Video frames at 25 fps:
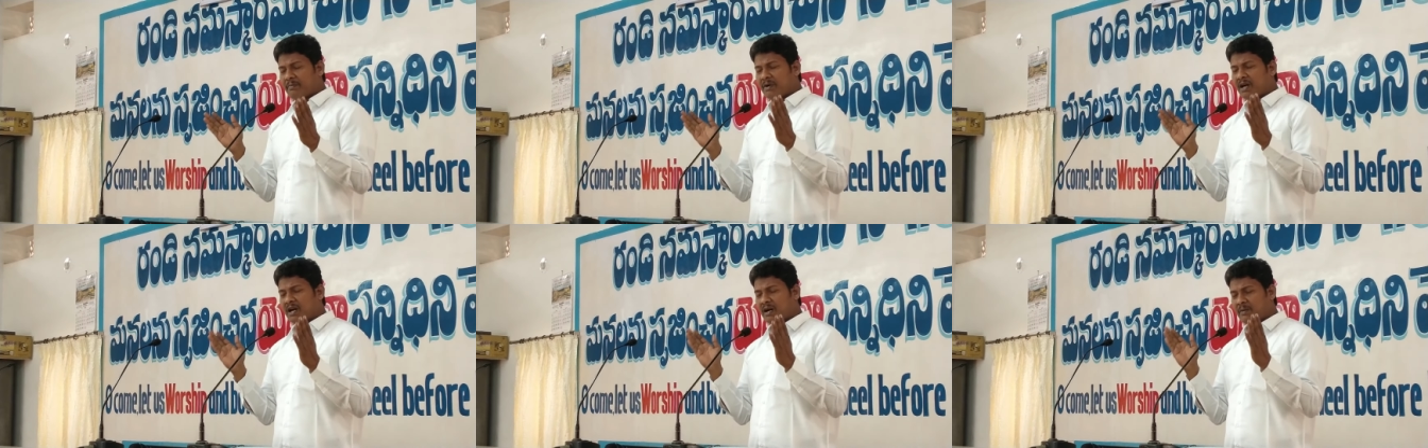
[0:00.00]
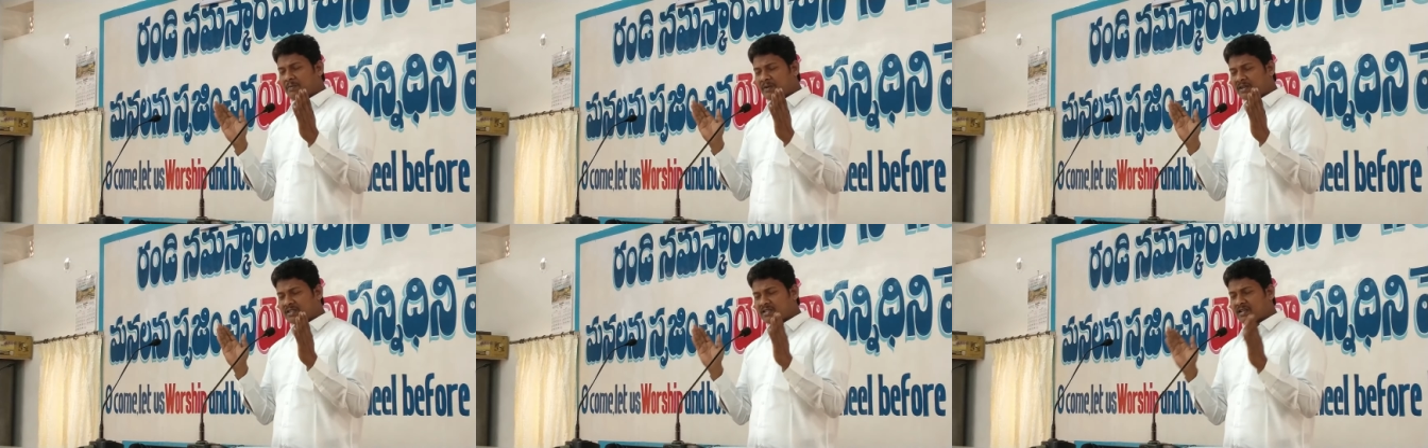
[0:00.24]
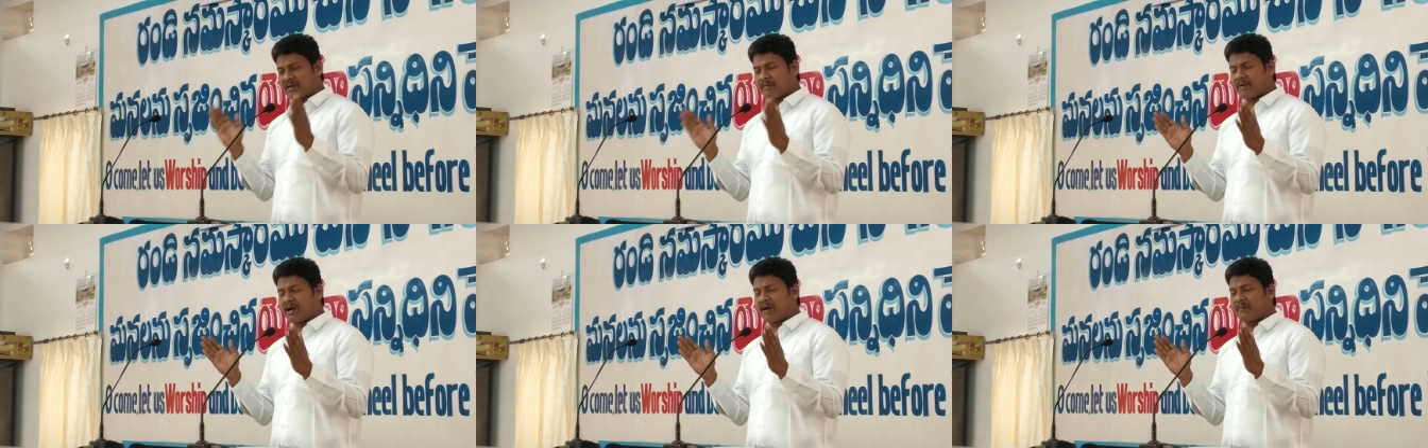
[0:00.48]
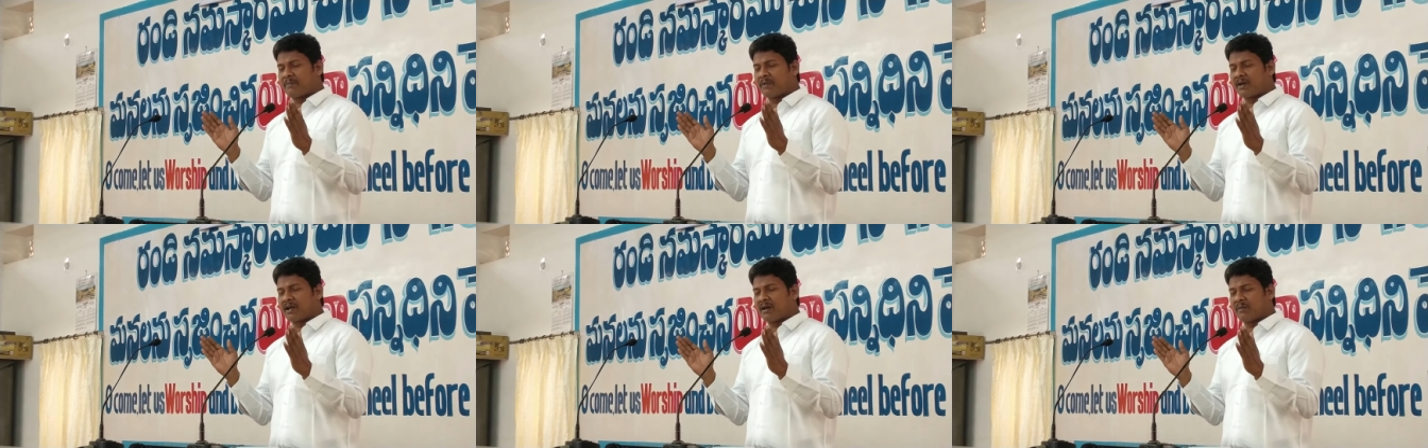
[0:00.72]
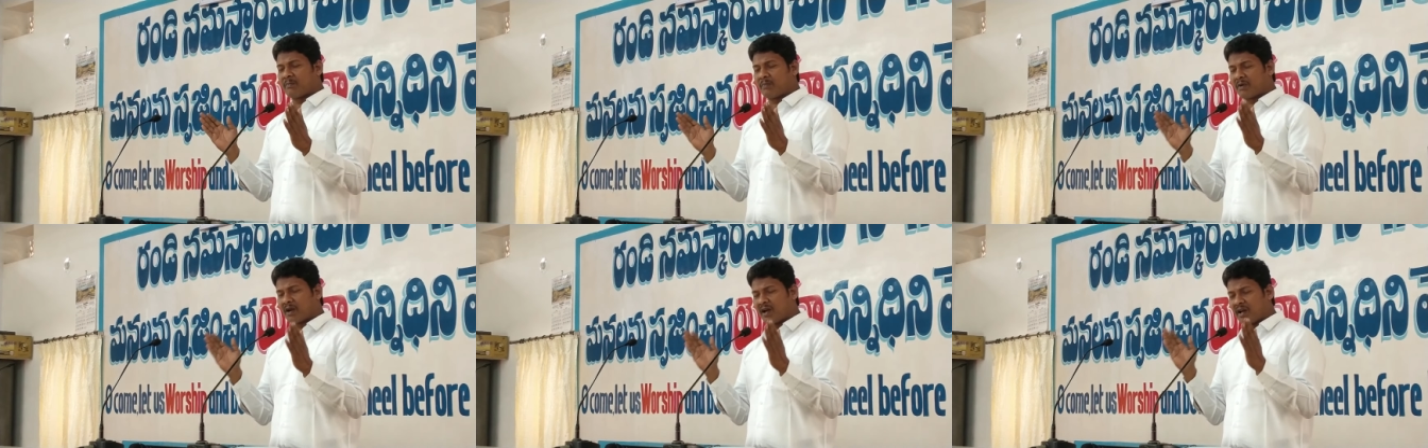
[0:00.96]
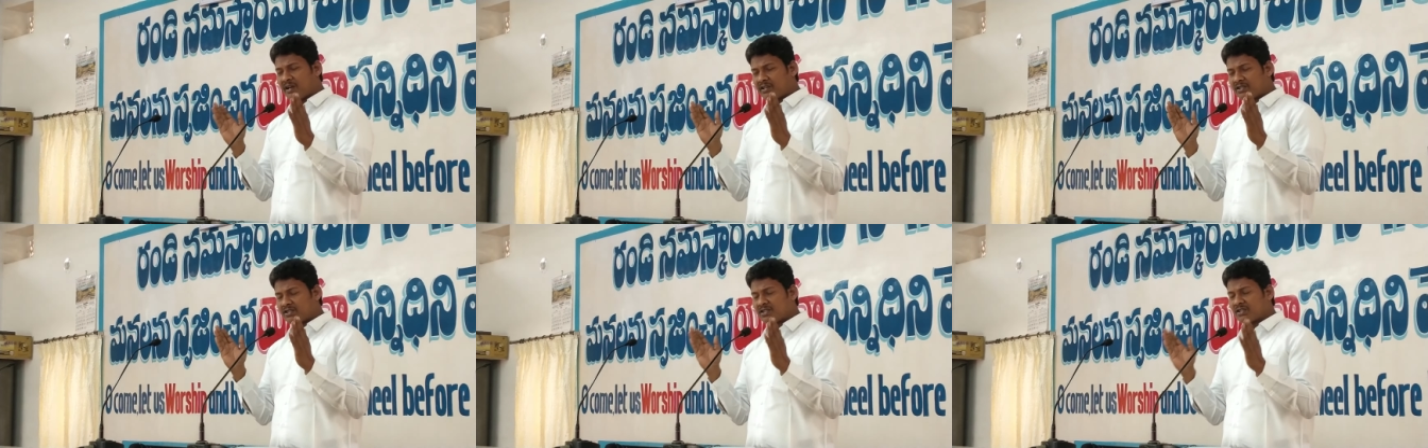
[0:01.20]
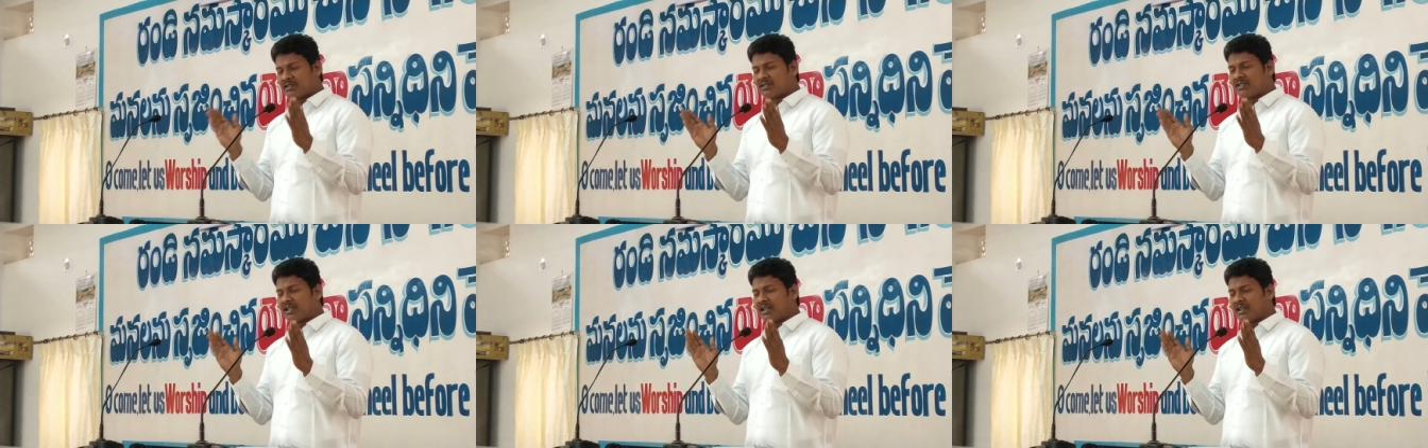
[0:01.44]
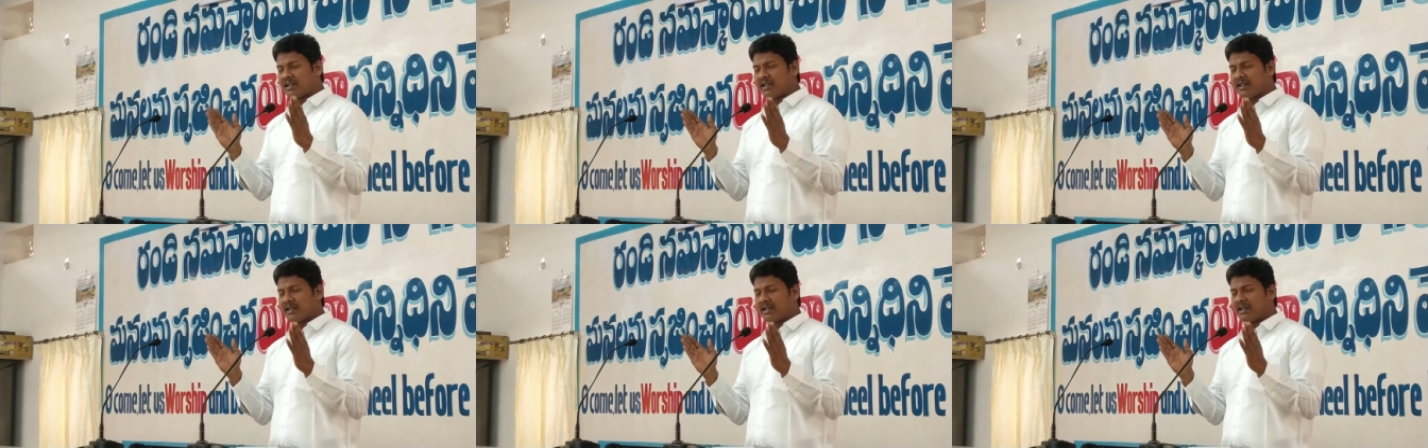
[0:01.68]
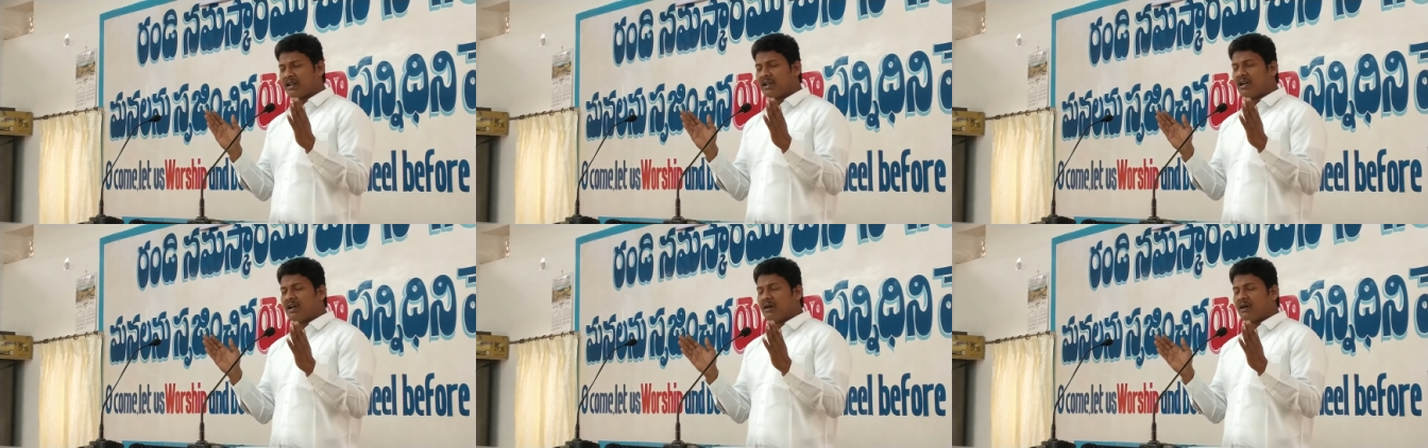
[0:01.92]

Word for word: పాప క్షమాపణ ప్రాయుచిత్తాన్ని